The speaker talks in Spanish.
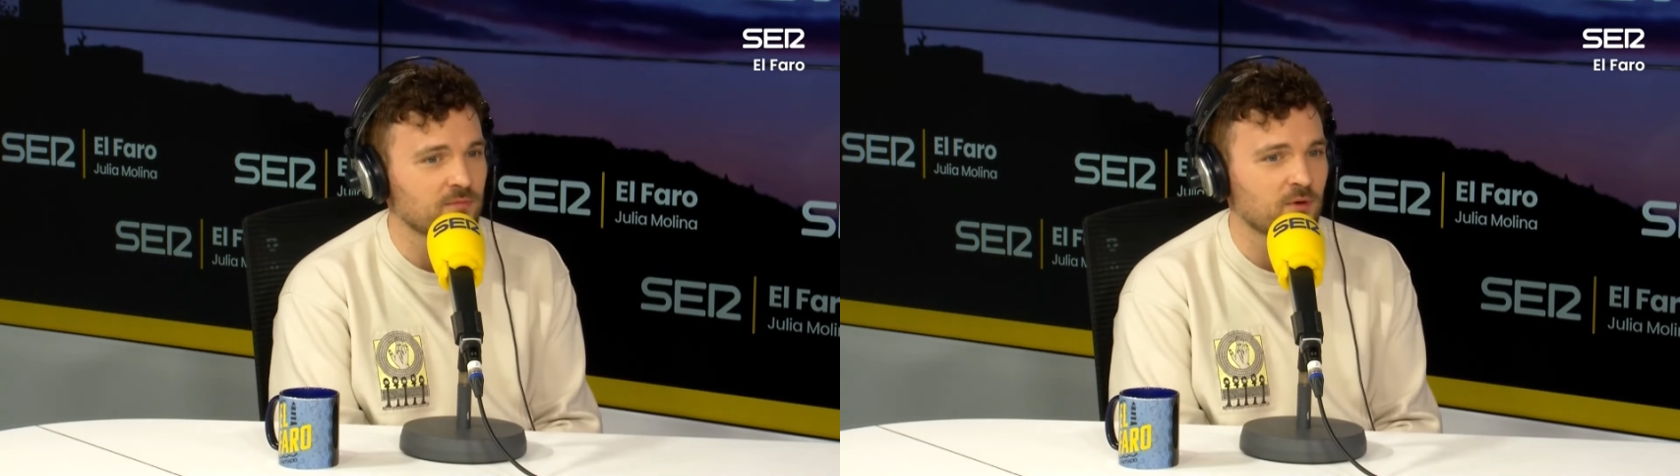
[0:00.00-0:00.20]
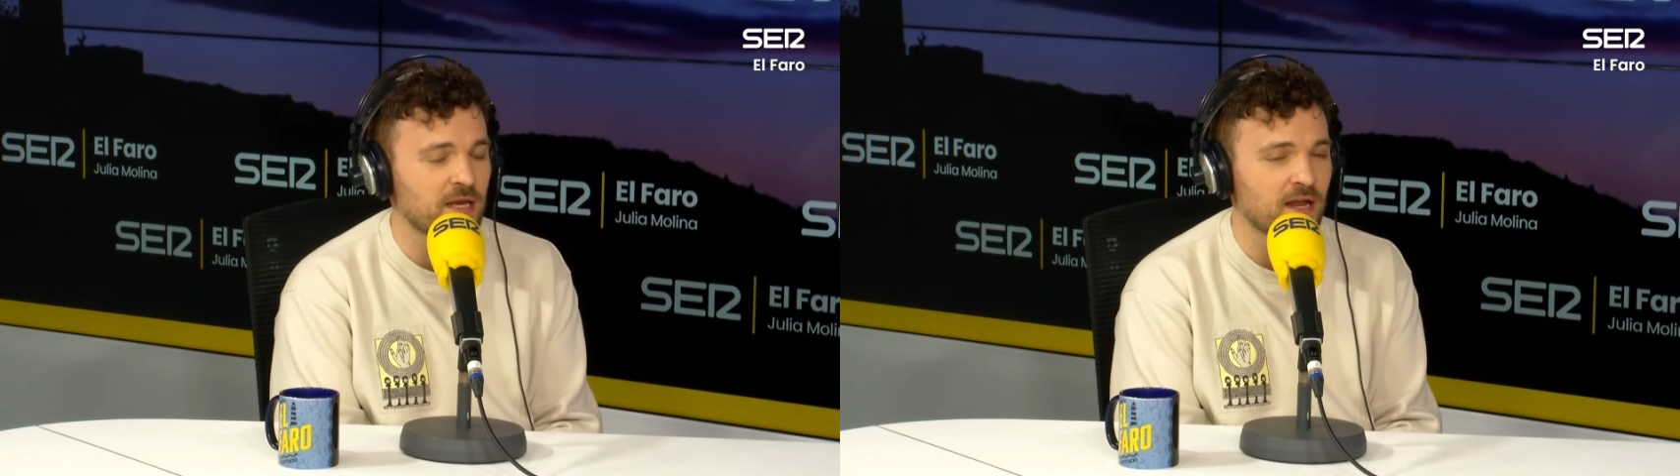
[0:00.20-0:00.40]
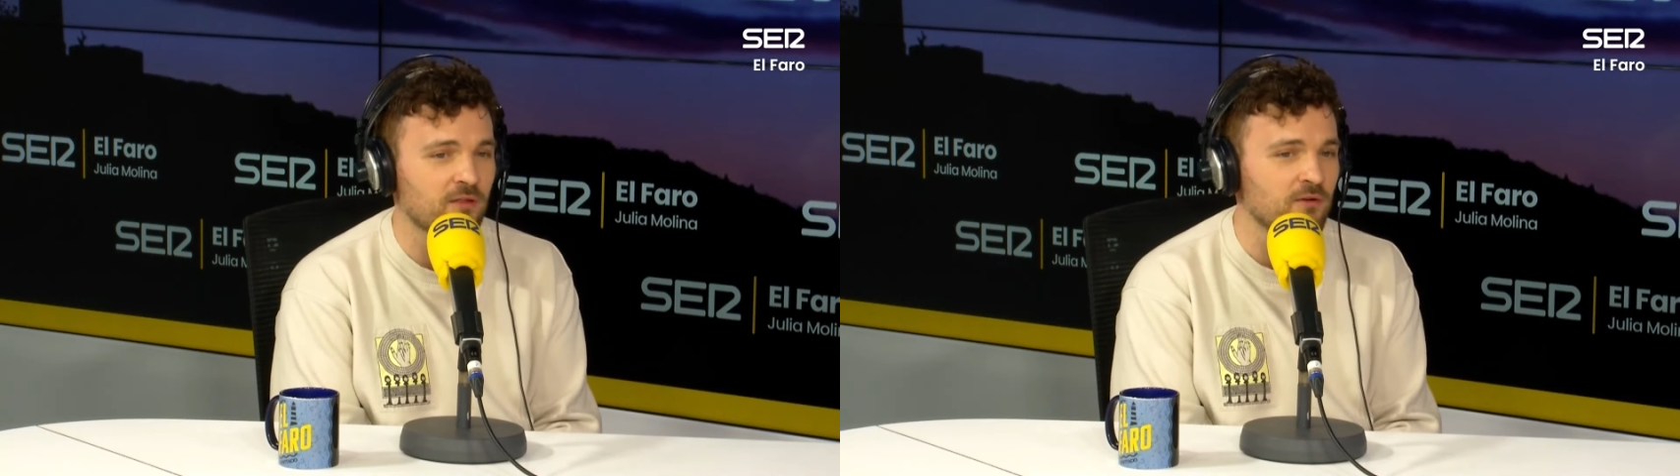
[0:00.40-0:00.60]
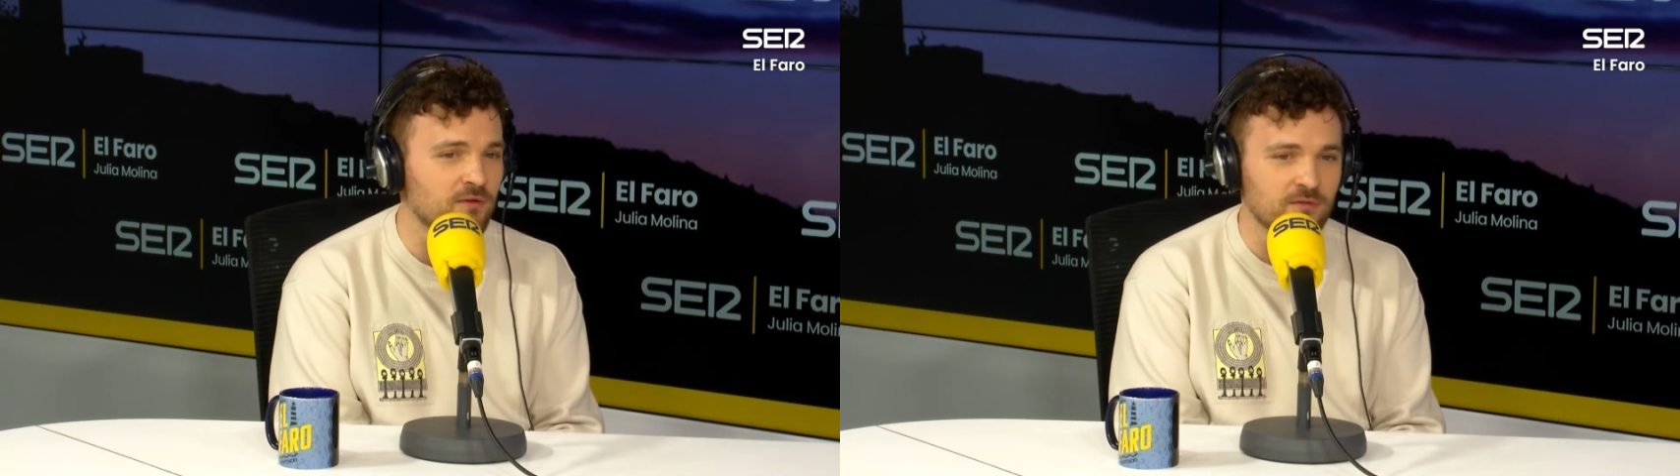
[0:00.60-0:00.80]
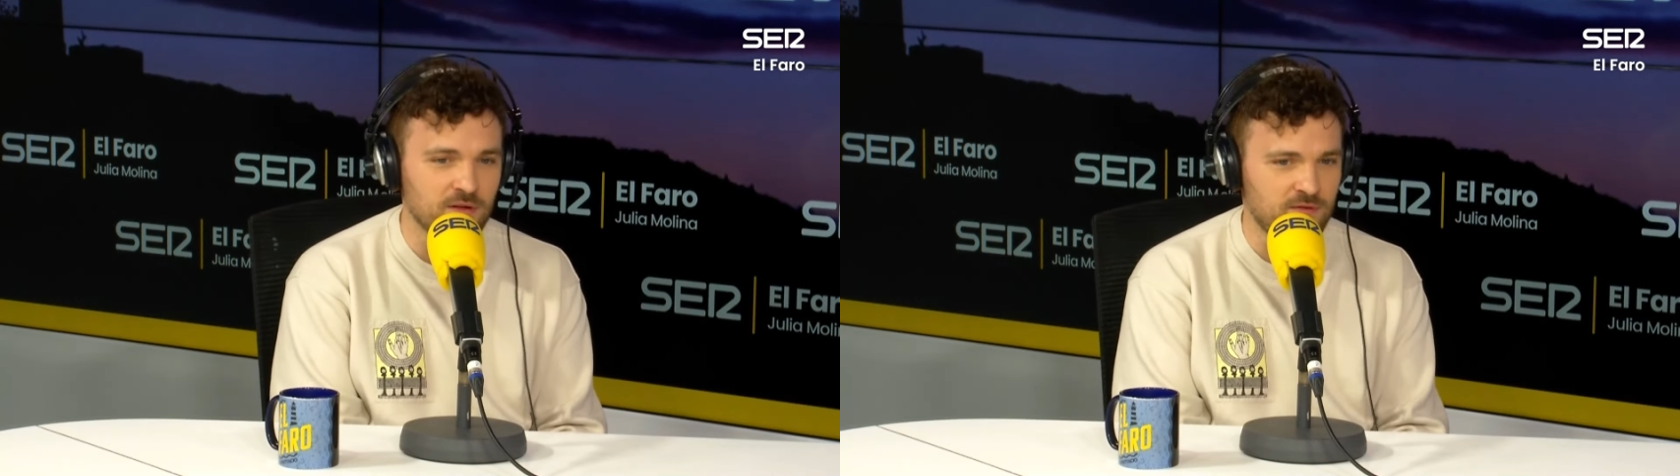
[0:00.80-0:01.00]

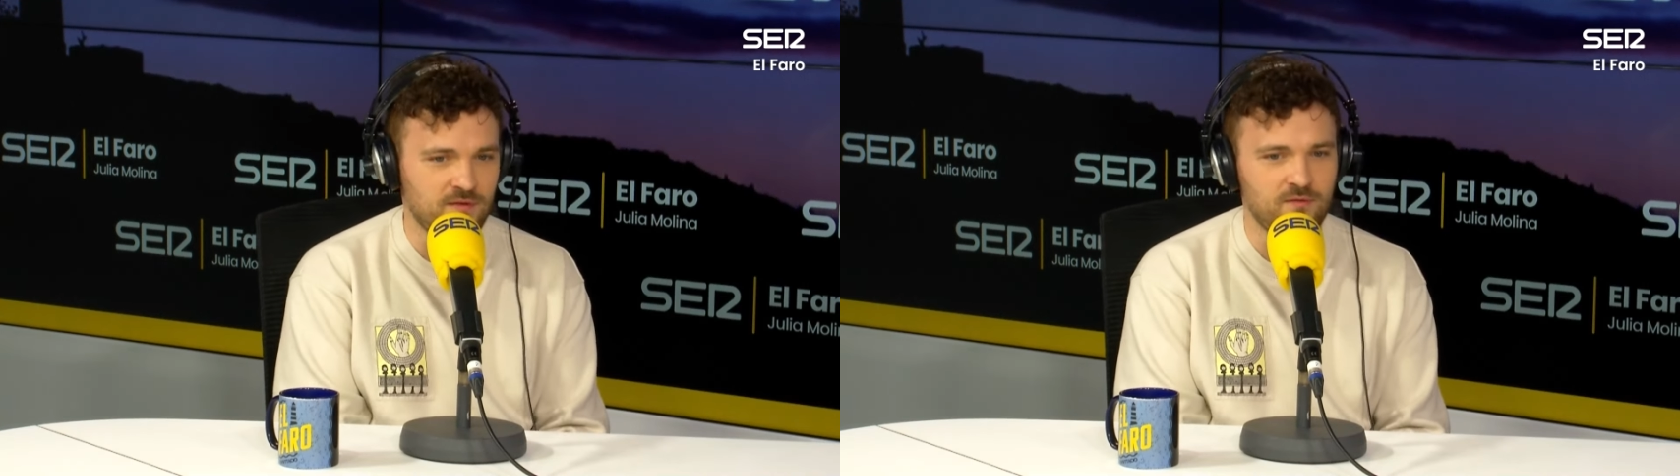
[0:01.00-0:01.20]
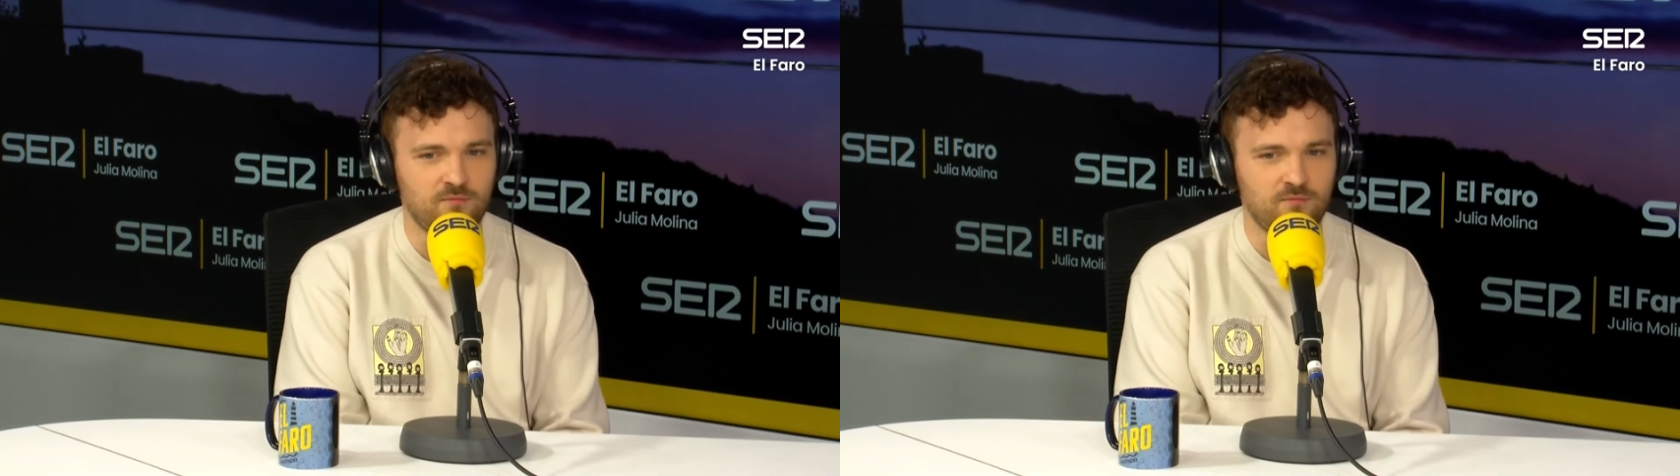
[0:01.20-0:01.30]
nominado es,